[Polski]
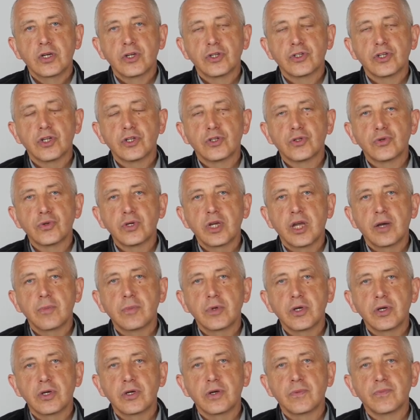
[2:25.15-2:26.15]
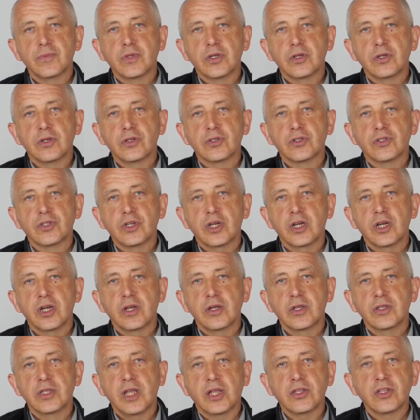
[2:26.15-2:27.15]
że czujemy, e,
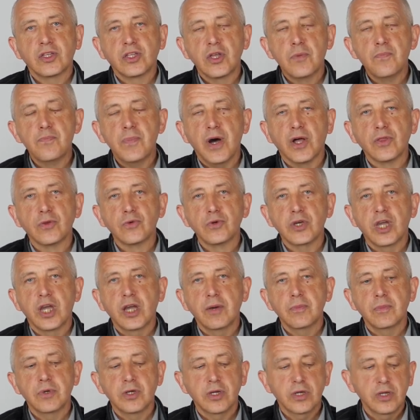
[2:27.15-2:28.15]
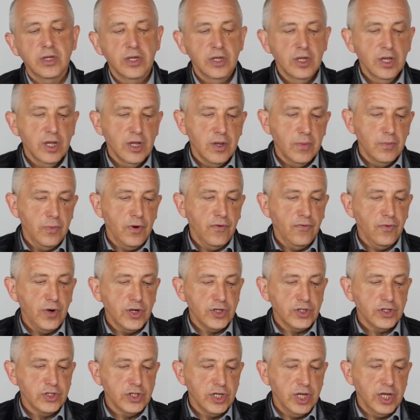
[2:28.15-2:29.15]
że nad tym panujemy, bo
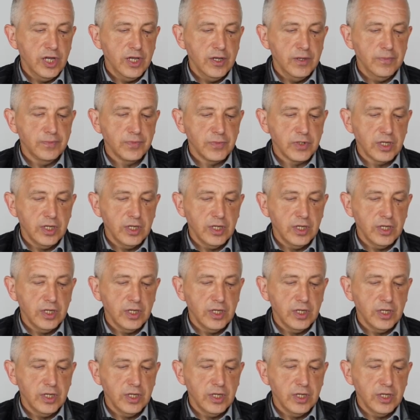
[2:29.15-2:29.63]
właśnie